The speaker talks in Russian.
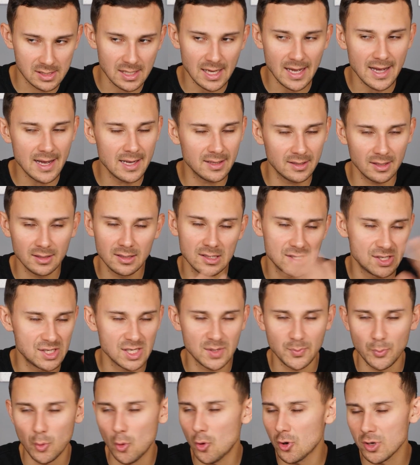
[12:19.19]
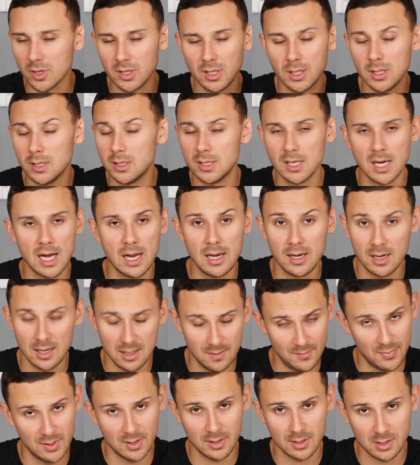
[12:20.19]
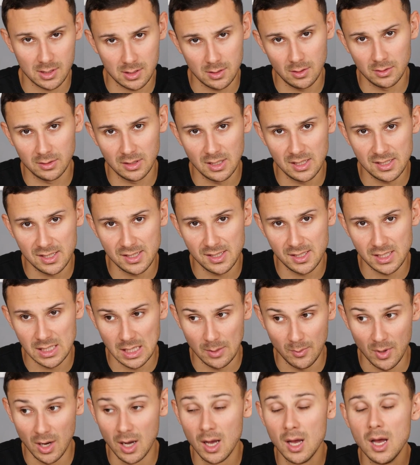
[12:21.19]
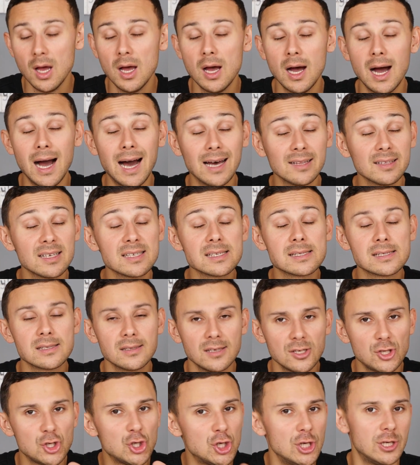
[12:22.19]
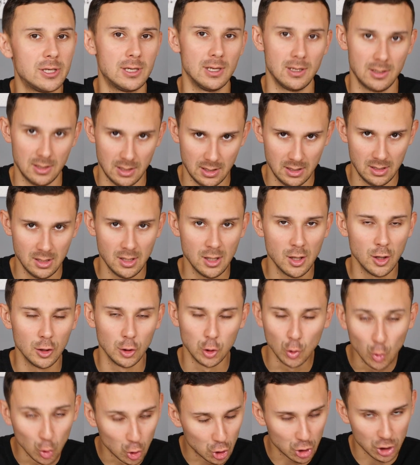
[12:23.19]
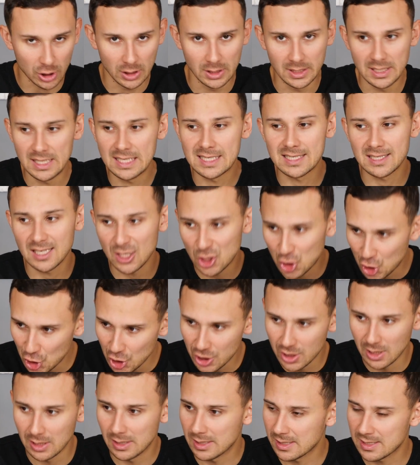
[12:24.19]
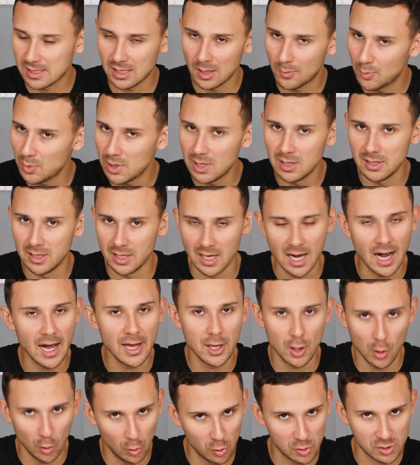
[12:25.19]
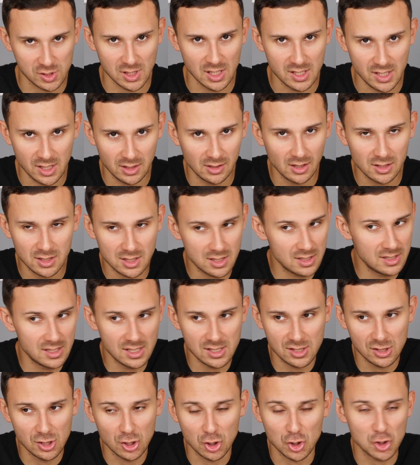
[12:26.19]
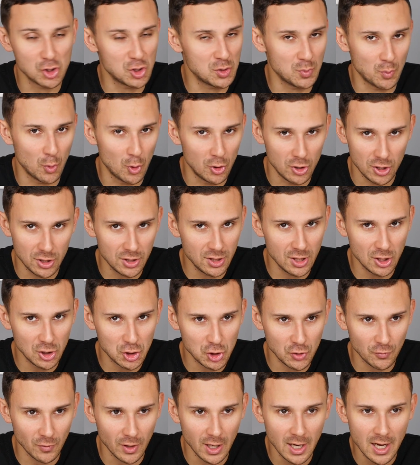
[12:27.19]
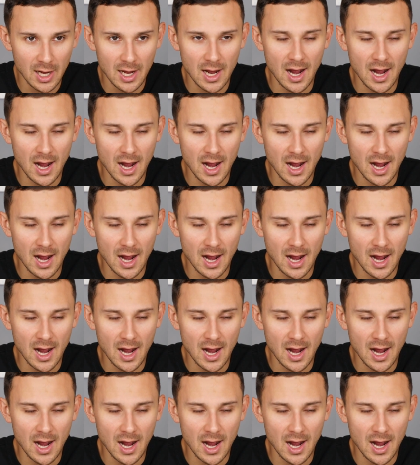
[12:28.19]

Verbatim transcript: Да, это до сих пор не идеальная операционная система. Она значительно лучше и значительно стабильней iOS 11, здесь даже и спорить нечего.